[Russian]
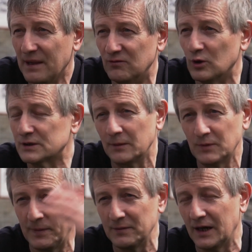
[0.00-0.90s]
вот,
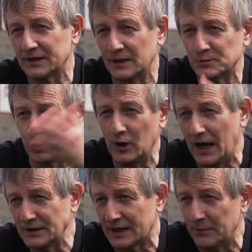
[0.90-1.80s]
там, я понимаю, когда там
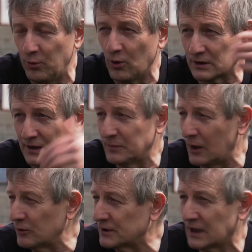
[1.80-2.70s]
Джулиан аэропорт, там
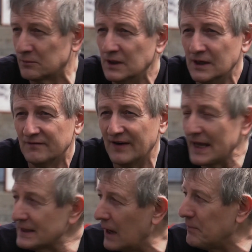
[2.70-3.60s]
какой-то там
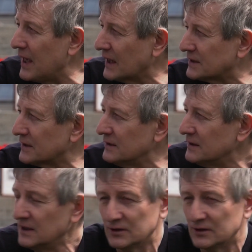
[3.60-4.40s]
военные объекты.